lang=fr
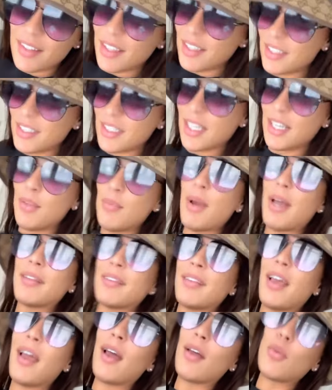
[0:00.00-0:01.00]
d'être
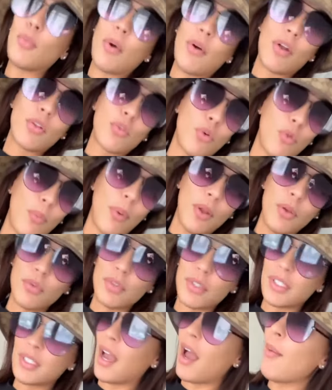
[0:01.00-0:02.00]
célibataire, d'avoir un compagnon,
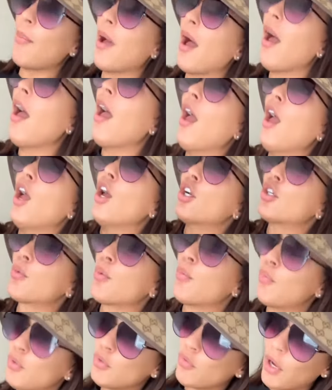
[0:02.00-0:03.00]
etc je peux plus